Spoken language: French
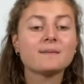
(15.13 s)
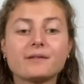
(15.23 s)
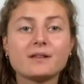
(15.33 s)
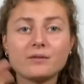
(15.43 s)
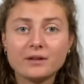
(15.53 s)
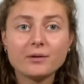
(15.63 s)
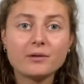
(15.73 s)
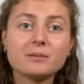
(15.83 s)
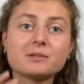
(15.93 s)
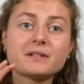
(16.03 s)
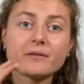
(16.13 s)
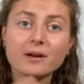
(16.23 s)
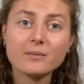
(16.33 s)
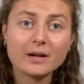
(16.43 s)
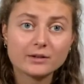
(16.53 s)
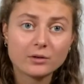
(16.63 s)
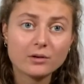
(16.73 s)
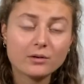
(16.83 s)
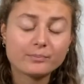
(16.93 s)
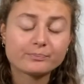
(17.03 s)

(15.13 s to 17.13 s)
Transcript: Cette vidéo elle me tient vraiment à cœur